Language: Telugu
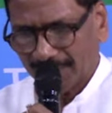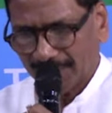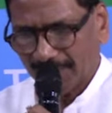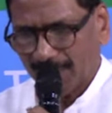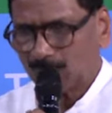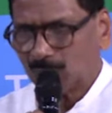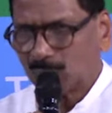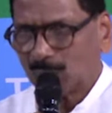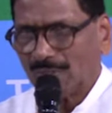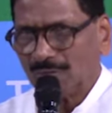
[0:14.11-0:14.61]

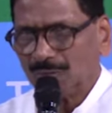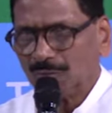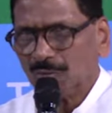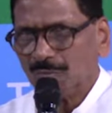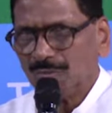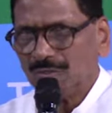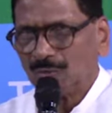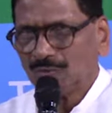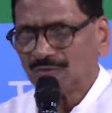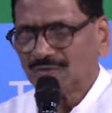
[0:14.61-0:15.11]
రేపు
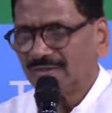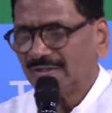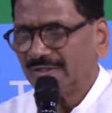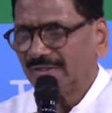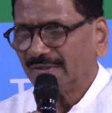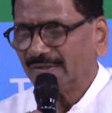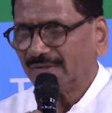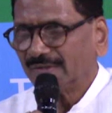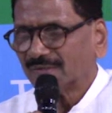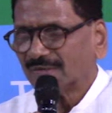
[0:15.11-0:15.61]
పంతొమ్మిది వస్తే
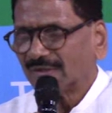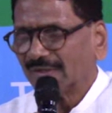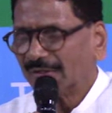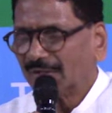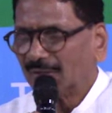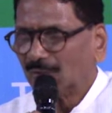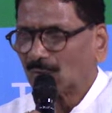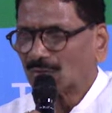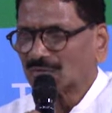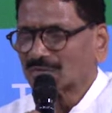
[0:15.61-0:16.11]

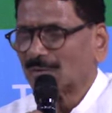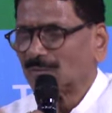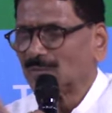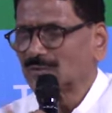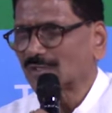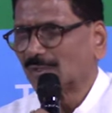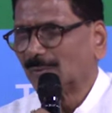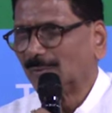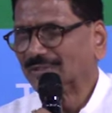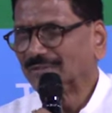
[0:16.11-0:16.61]
సరిగ్గా ఒక
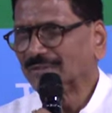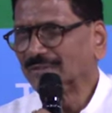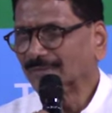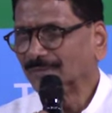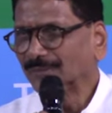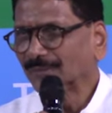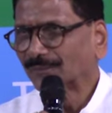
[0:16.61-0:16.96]
సంవత్సరం అవుతుంది